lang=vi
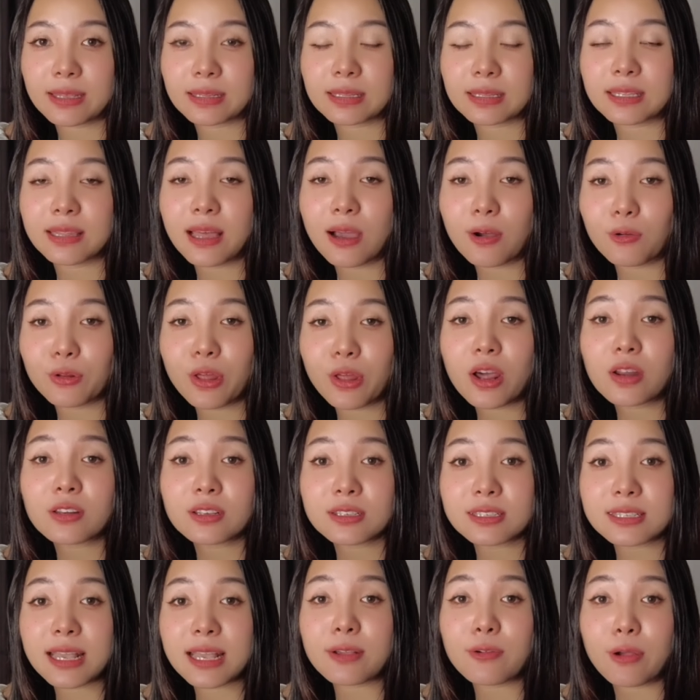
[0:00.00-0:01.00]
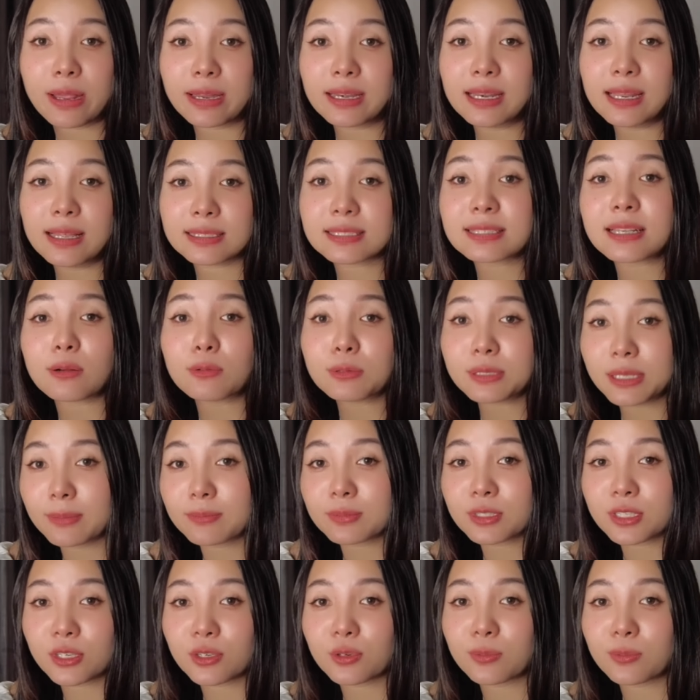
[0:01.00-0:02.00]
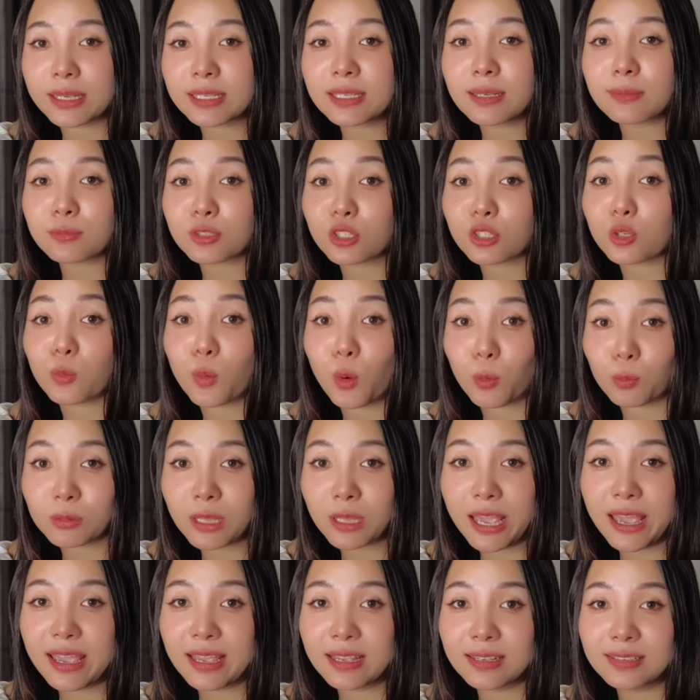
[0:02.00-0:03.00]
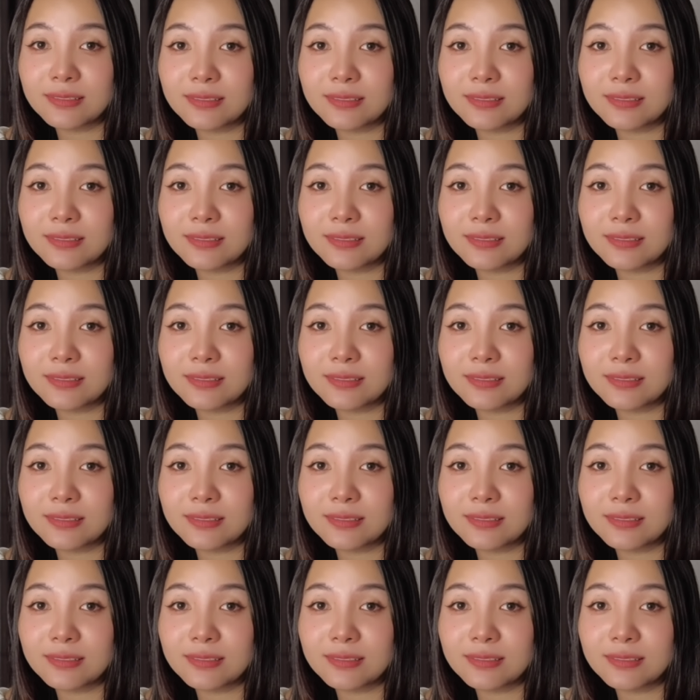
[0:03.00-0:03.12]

thì đâu đó nó sẽ khoảng là sáu trăm triệu, bảy trăm triệu một tháng.